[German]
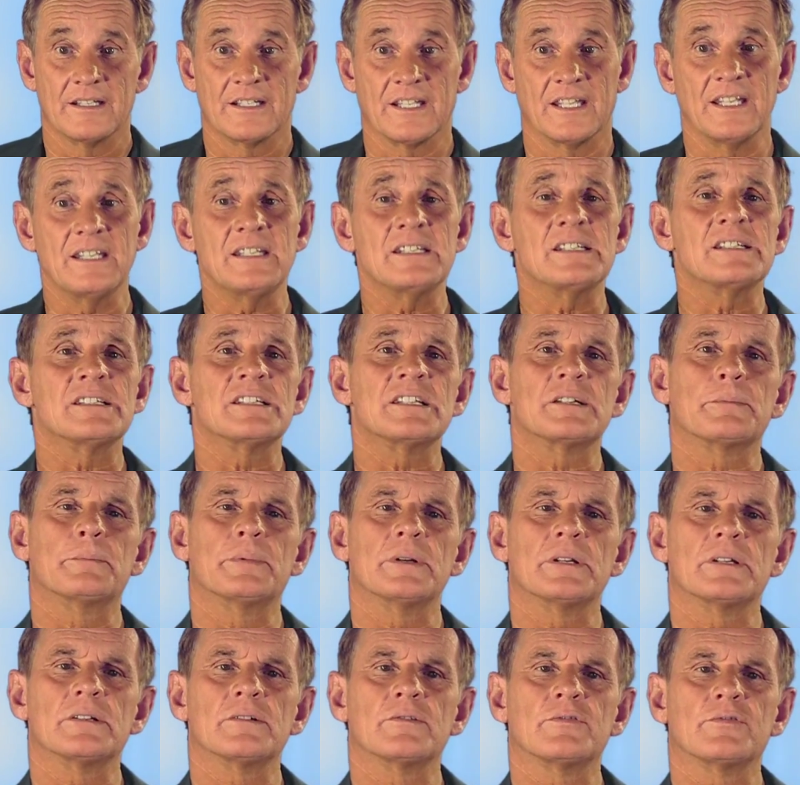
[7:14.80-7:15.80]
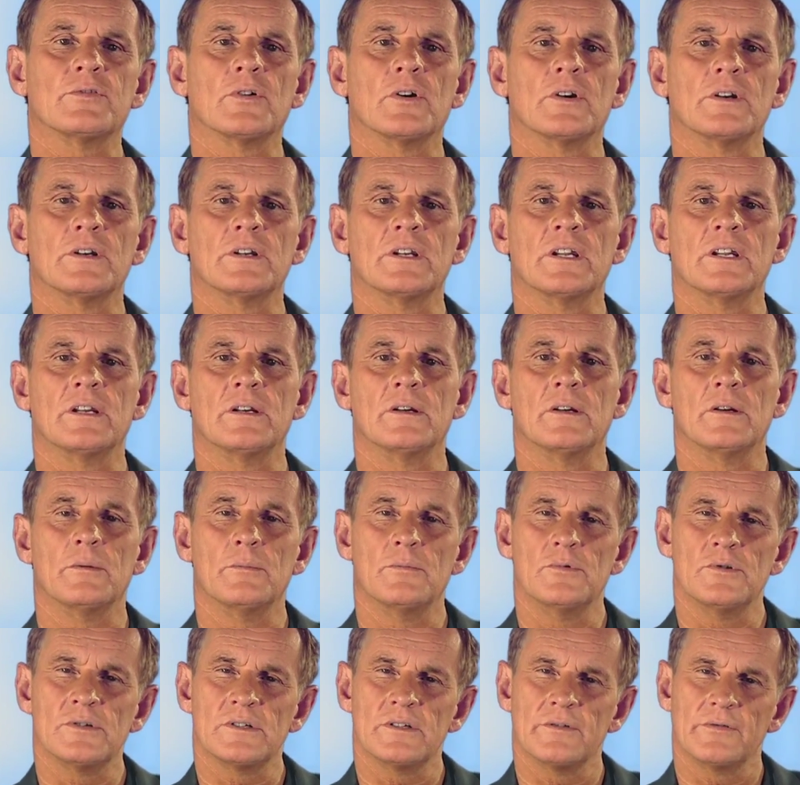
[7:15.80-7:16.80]
Trennen Sie sich bitte von den
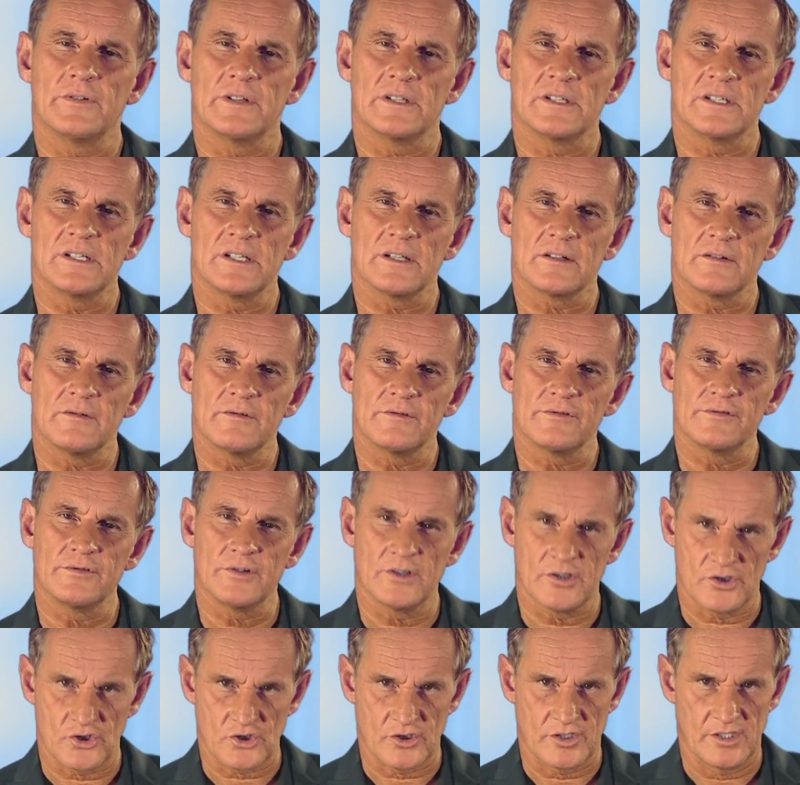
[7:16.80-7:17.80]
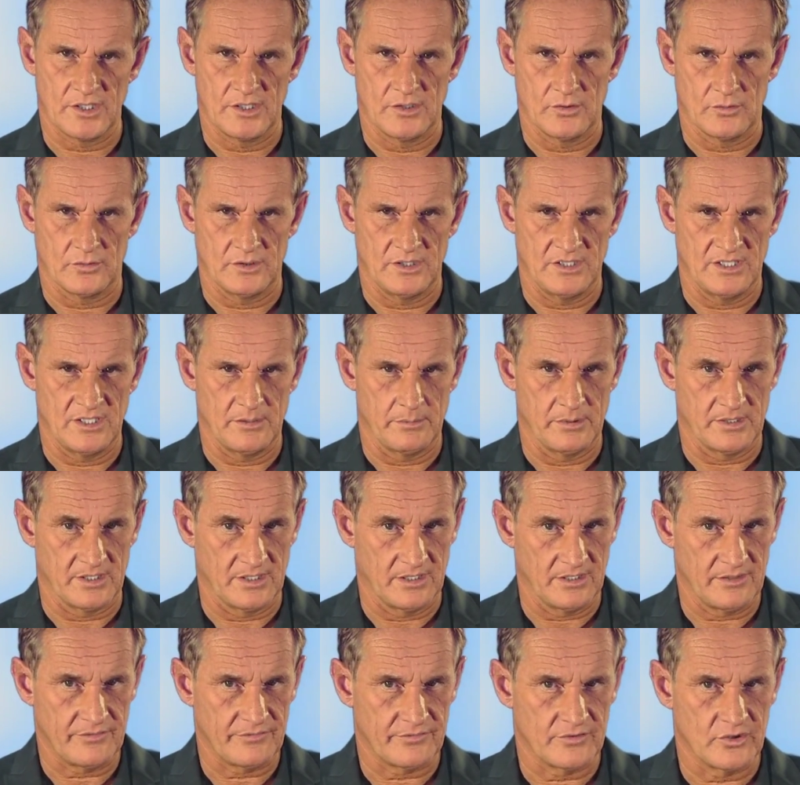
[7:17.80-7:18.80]
mystifizierten Vorstellungen, die der
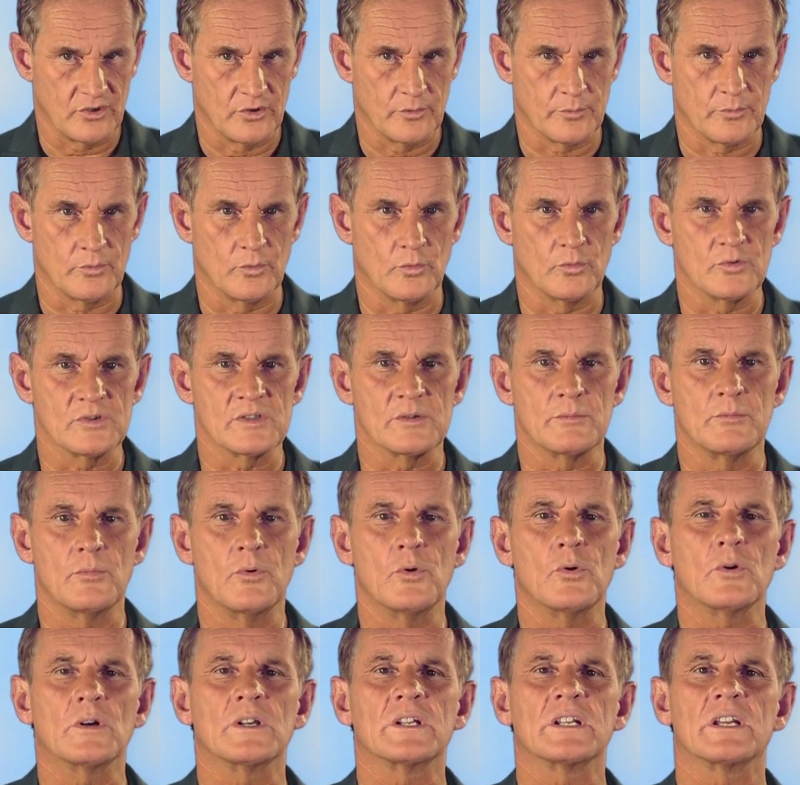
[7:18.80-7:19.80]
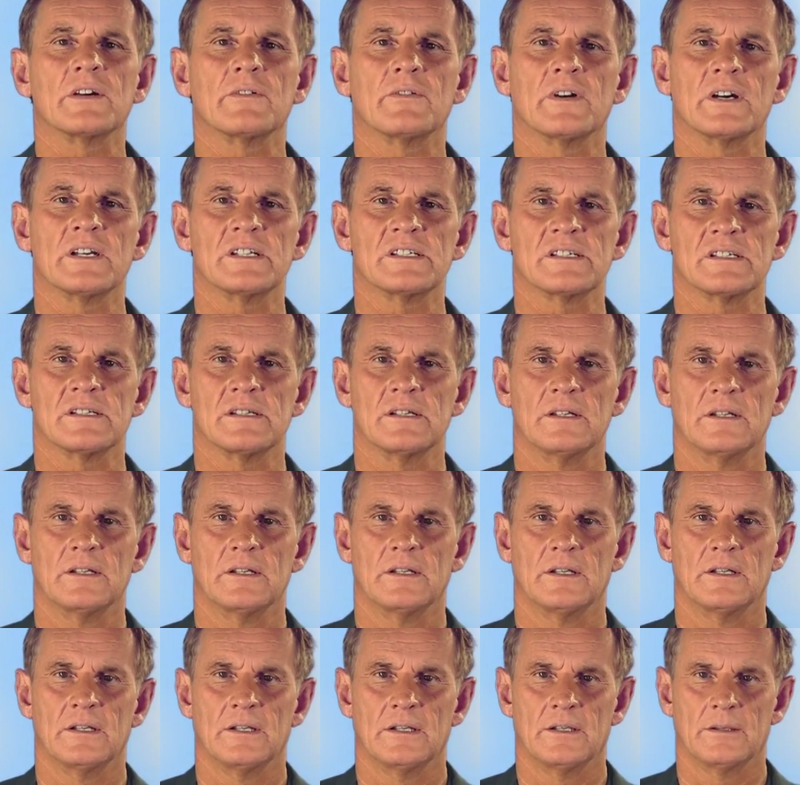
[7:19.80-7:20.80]
Begriff der Hypnose möglicherweise
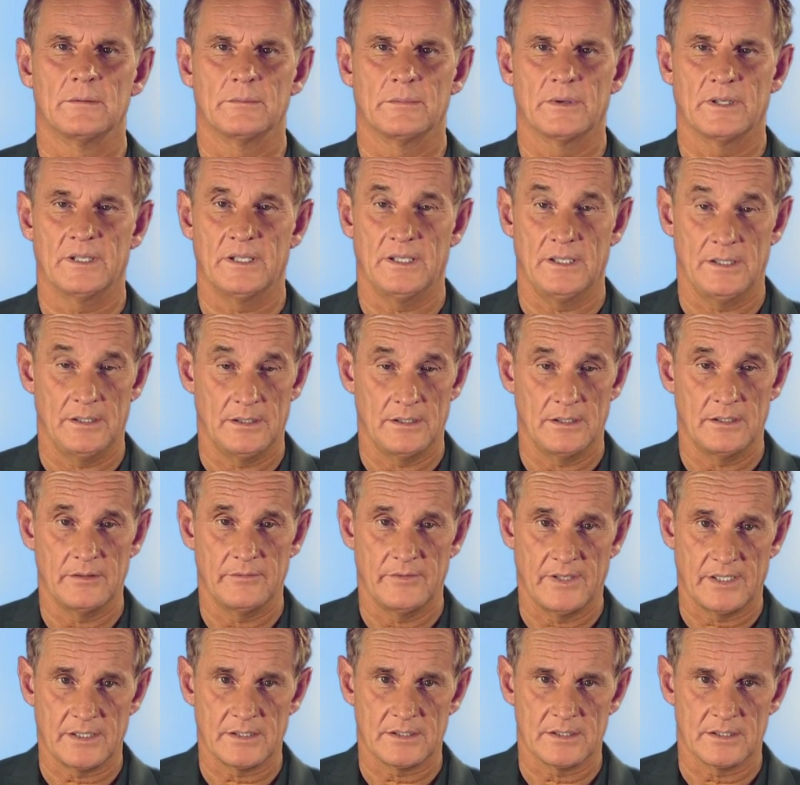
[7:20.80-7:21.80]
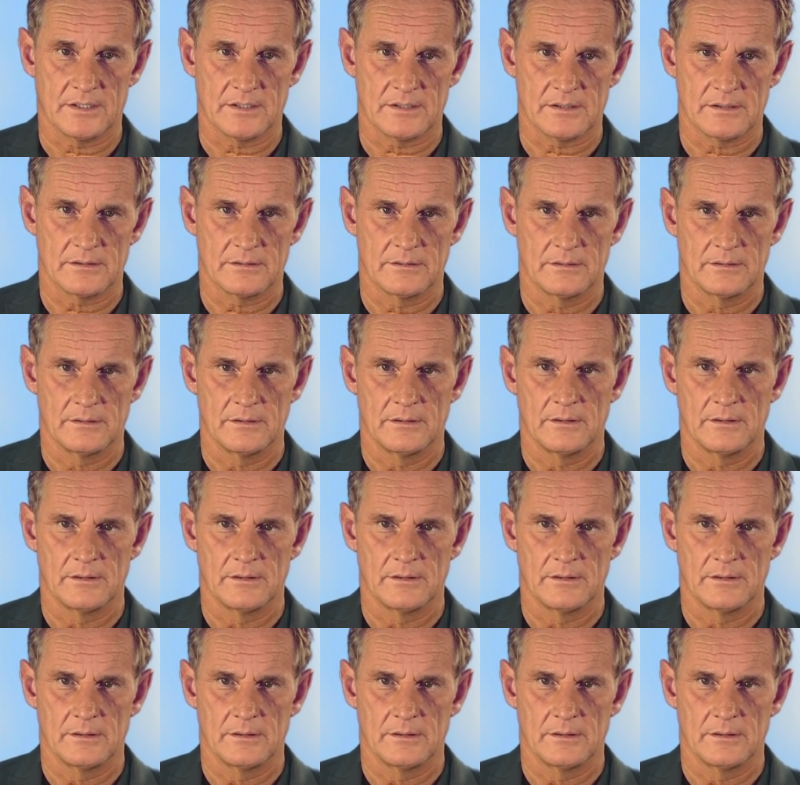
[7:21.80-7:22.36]
bei Ihnen geweckt hat.